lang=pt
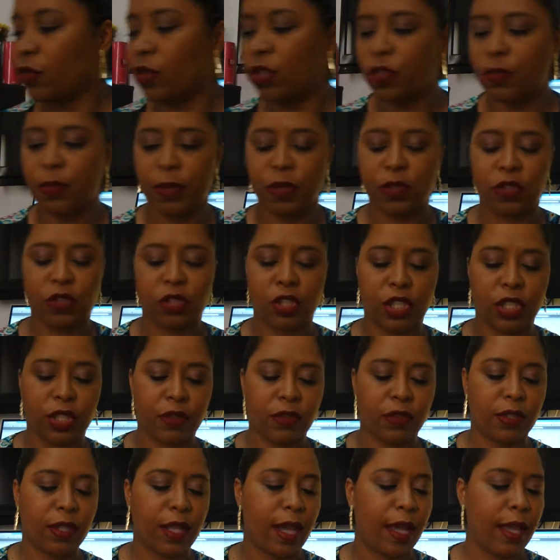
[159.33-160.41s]
dois
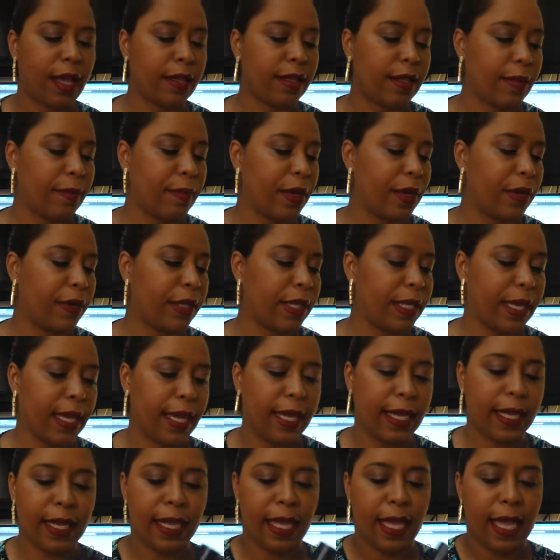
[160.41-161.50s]
produtinhos da, da Mary
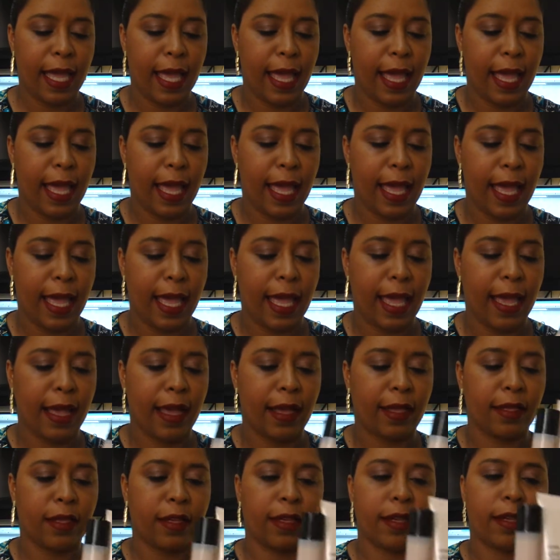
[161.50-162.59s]
Kay,
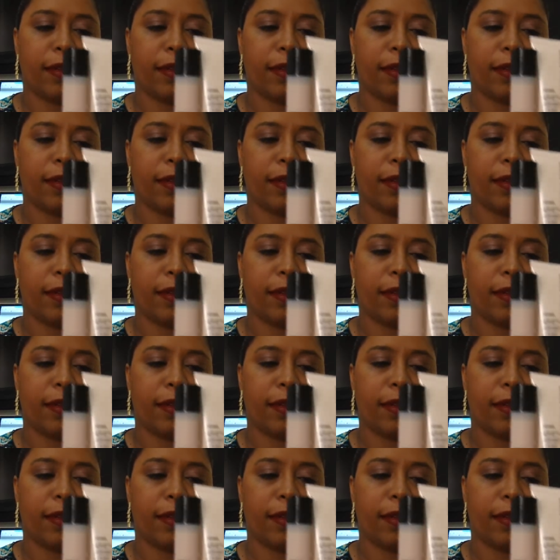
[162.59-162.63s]
é,